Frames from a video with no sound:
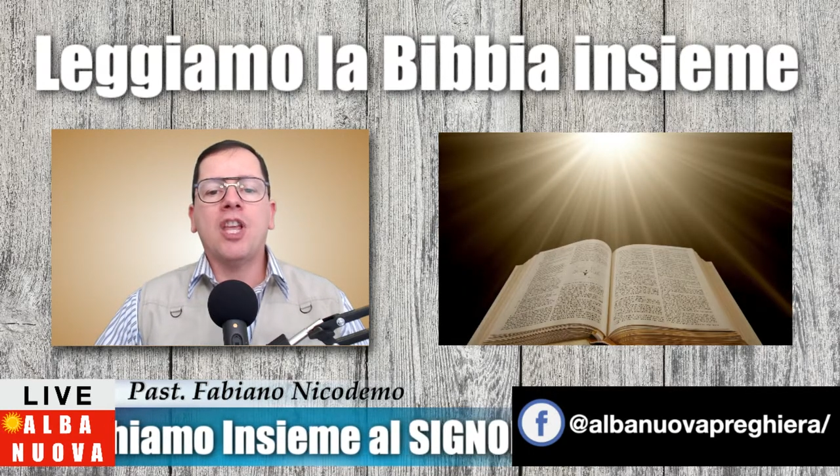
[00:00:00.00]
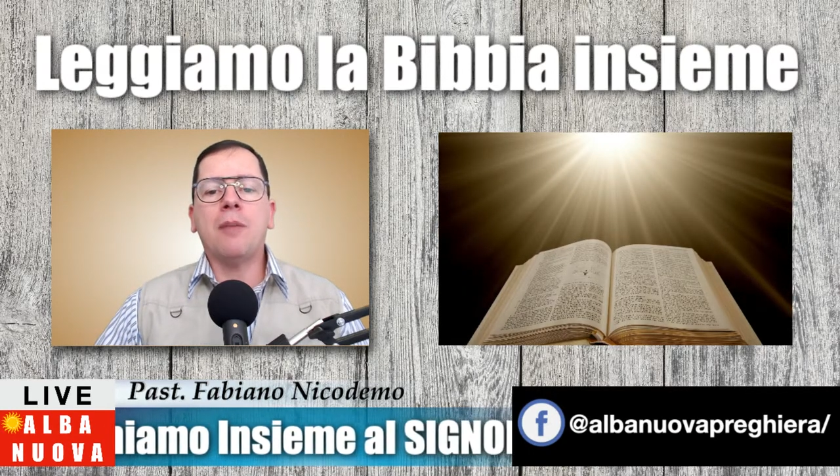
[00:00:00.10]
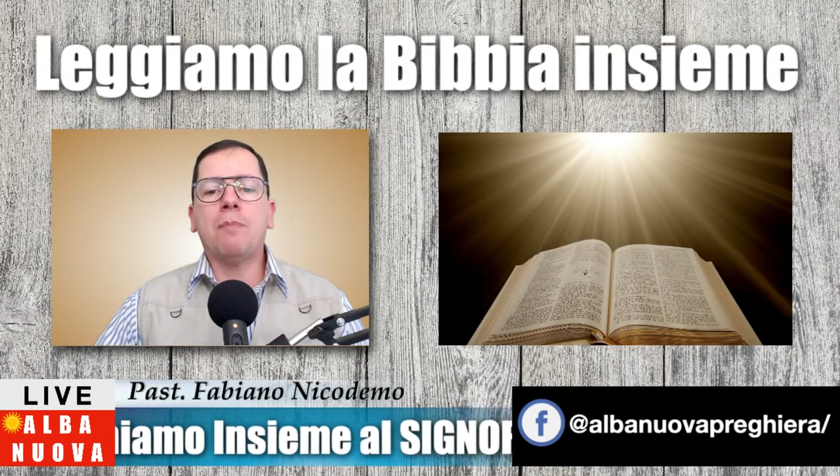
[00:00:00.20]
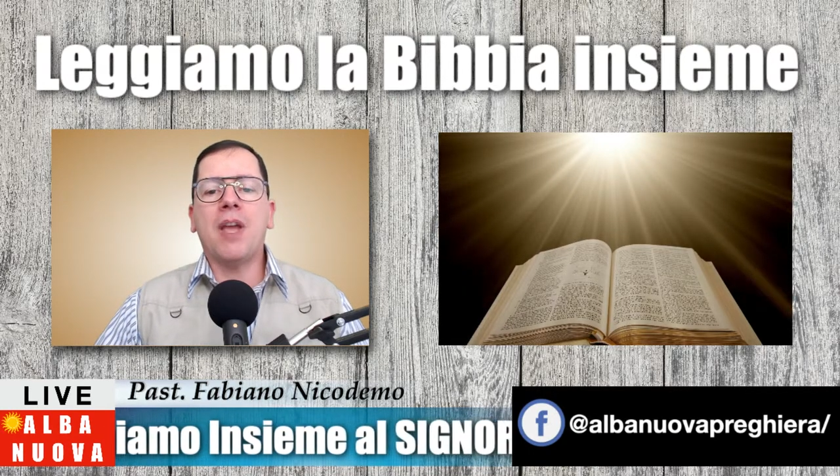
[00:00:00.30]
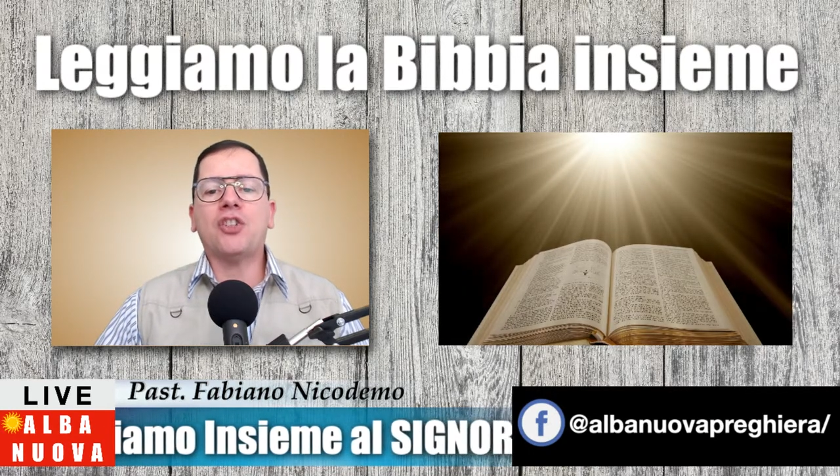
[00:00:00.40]

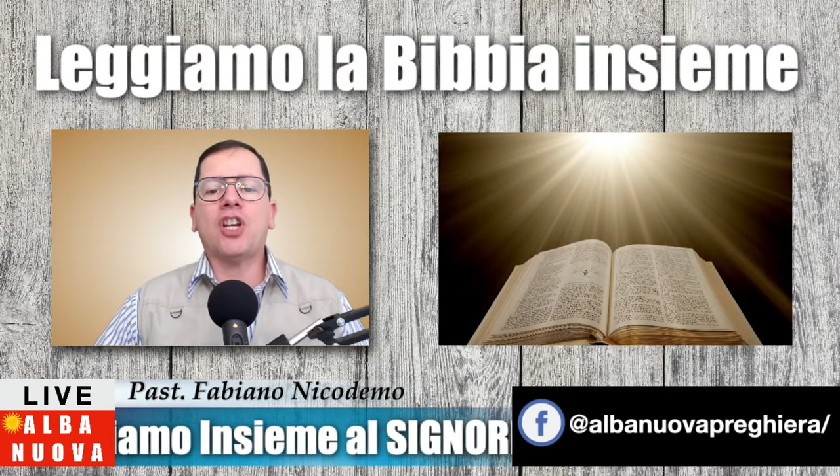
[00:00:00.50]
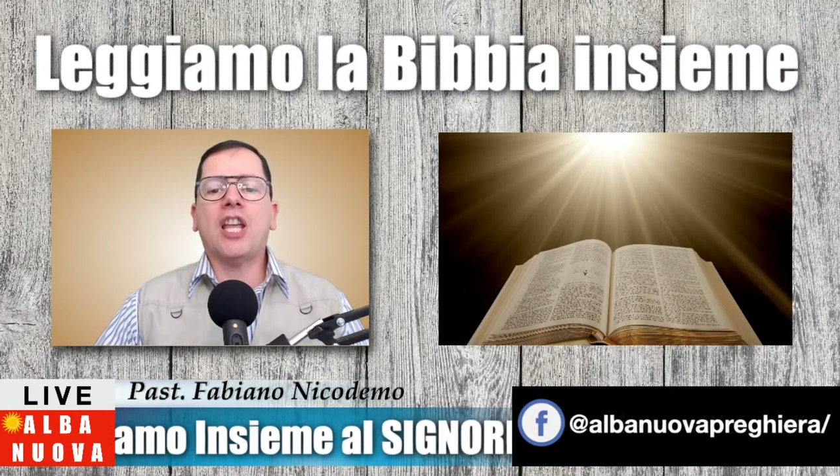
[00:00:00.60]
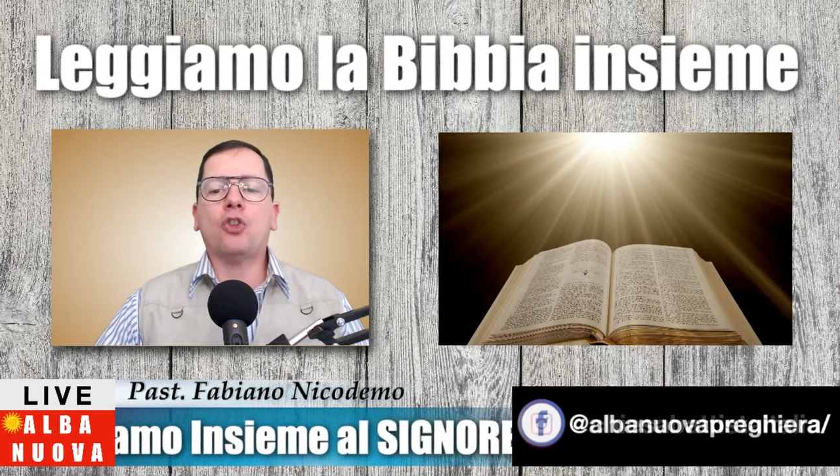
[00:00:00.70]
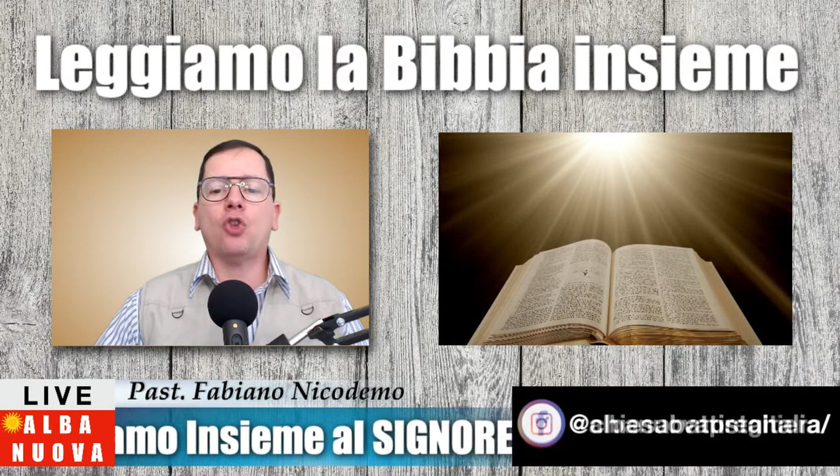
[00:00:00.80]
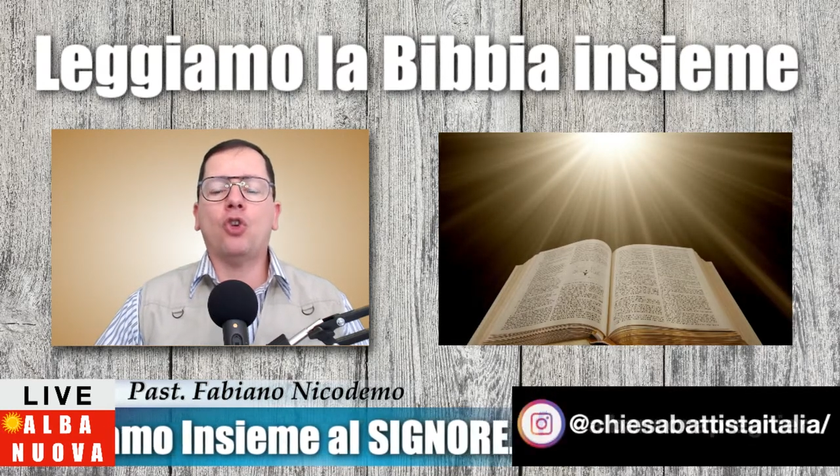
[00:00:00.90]
I pesci
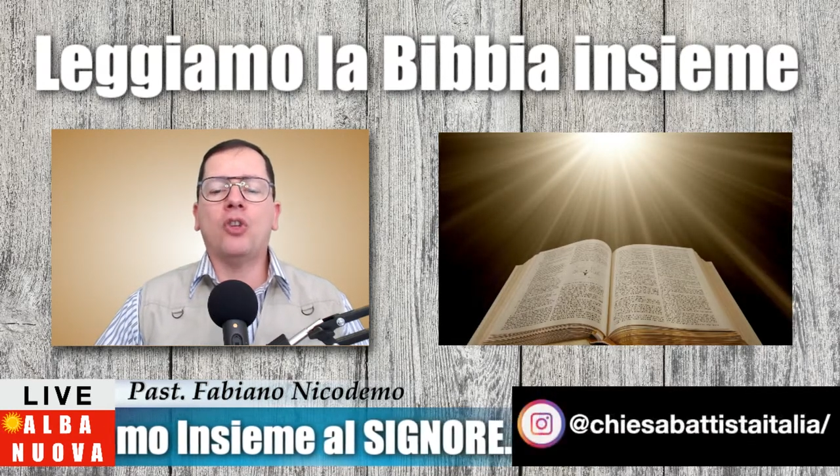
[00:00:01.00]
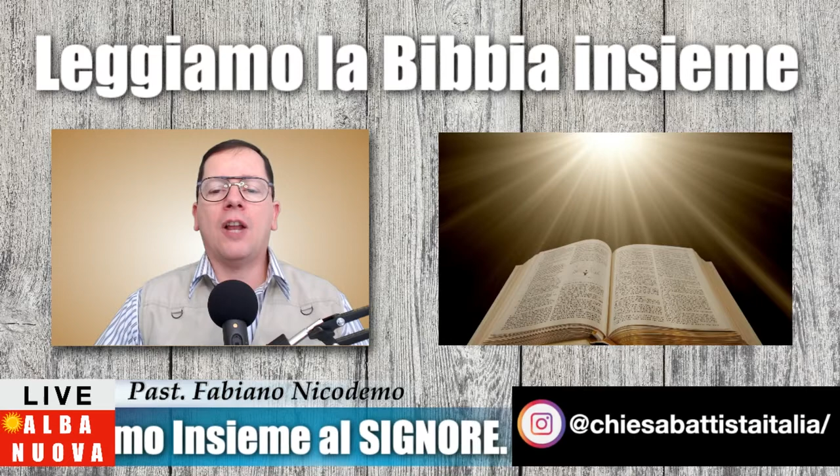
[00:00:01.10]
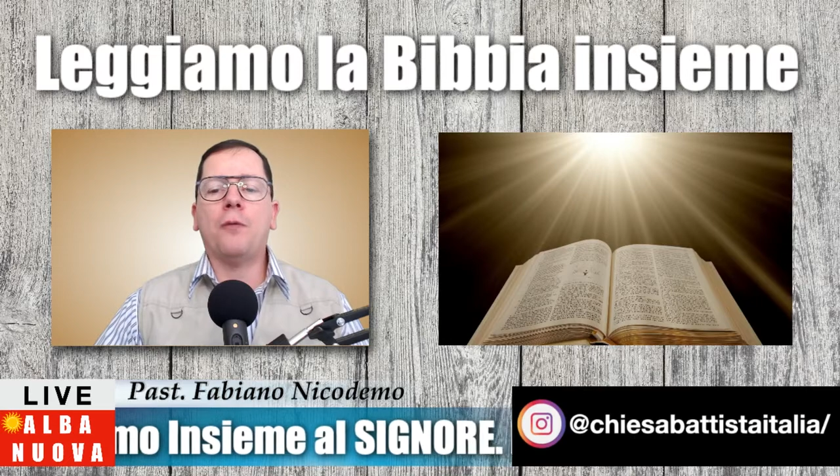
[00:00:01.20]
che sono nel